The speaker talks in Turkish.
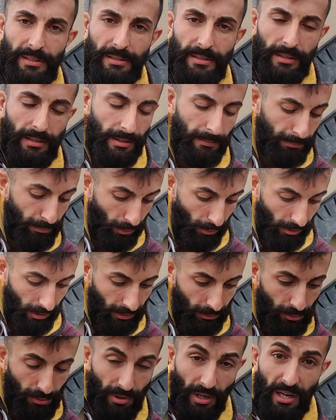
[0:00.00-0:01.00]
ıslatıp
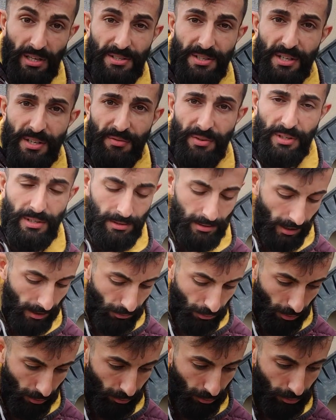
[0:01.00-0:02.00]
öyle güzelcini
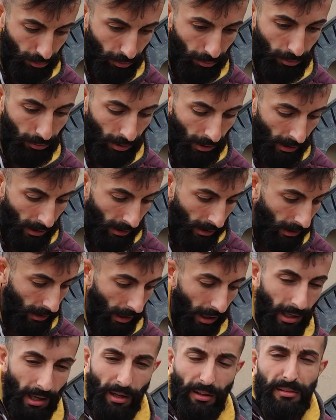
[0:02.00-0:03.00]
verirsen çok güzel olur. E,
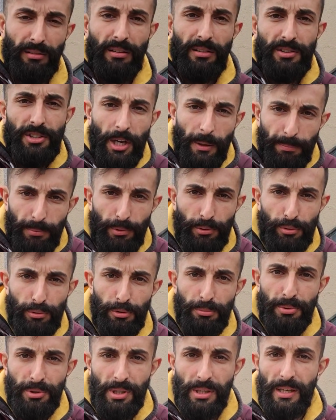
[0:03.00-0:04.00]
ayaktırı çapraz
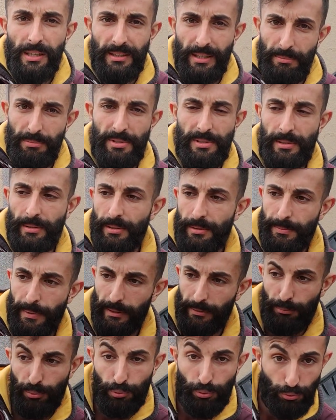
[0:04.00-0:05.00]
olur bir şeyler demişsiniz.
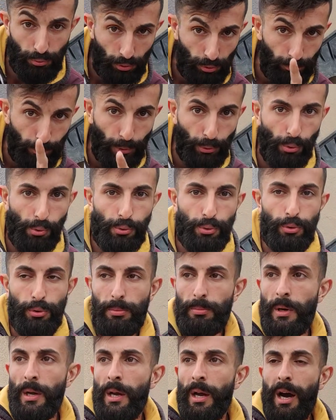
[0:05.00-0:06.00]
Ben bütün yorumları
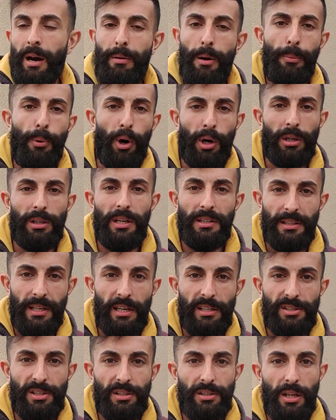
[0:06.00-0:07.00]
okuyorum. Ama bu aralar
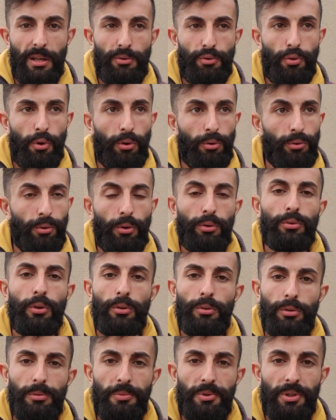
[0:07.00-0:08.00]
gerçekten çok yoğun
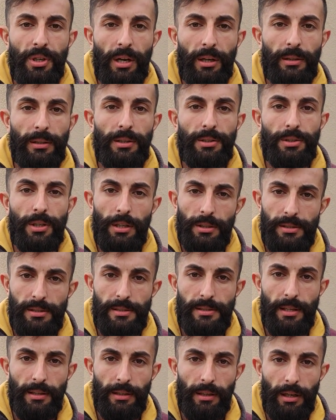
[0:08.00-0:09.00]
olduğum için arkadaşlar
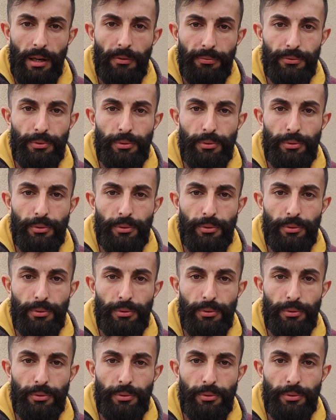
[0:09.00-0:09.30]
sizden af